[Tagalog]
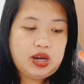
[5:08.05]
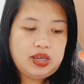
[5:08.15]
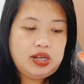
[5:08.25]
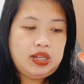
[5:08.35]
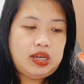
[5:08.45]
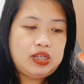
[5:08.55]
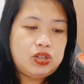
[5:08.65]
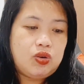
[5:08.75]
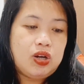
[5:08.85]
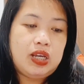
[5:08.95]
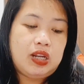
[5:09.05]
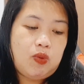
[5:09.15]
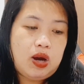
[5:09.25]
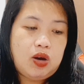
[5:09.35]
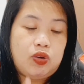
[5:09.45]
Ayan guys. So, ang
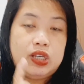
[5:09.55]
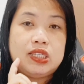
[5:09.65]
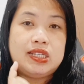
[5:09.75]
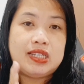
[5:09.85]
ginawa ko is